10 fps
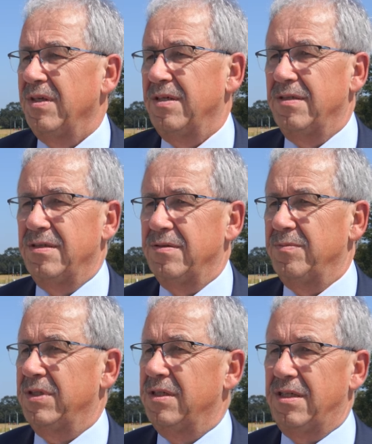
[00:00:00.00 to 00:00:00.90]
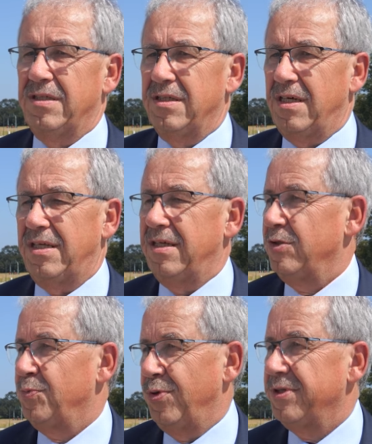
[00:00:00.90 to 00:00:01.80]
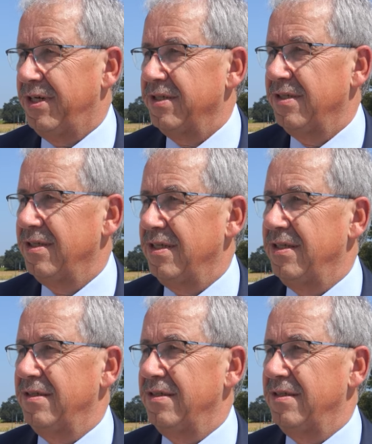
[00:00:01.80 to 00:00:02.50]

man kann hier alle Sportarten